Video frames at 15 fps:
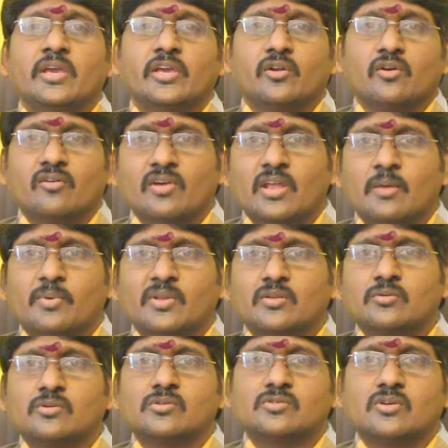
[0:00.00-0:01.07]
ఈ రెండు వేల
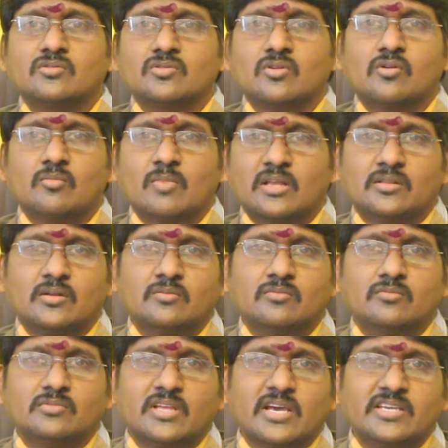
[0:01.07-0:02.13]
పంతొమ్మిదో సంవత్సరం మాత్రం
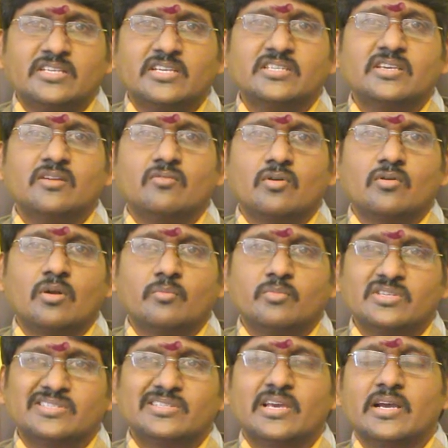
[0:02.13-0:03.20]
దయచేసి ఎవరు కూడా
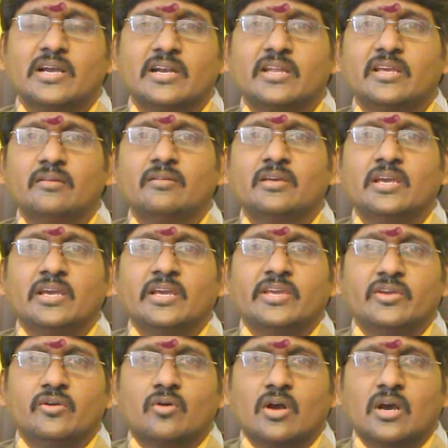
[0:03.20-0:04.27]
మిస్ చేయకండి
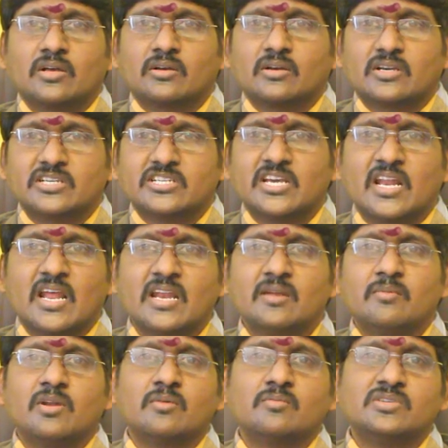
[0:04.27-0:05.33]
ఈ యొక్క క్షణాన్ని
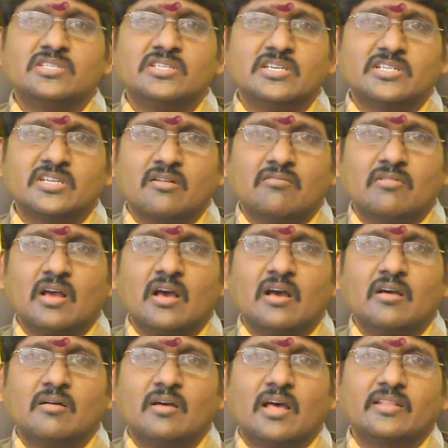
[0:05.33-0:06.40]
మనం మిస్ చేసినా కూడా
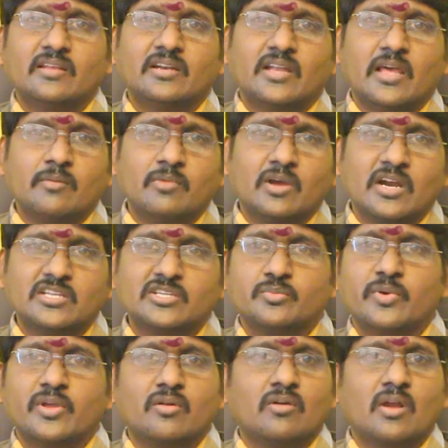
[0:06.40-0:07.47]
అది టైం
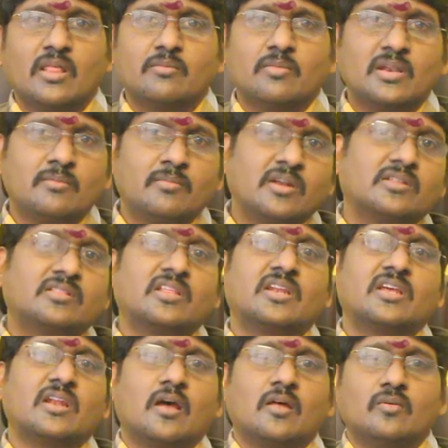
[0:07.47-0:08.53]
గడిచిపోయినా కూడా అది మళ్ళీ మనకు
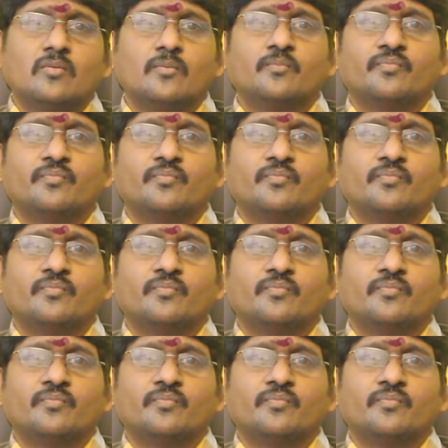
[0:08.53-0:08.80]
తిరిగి రాదు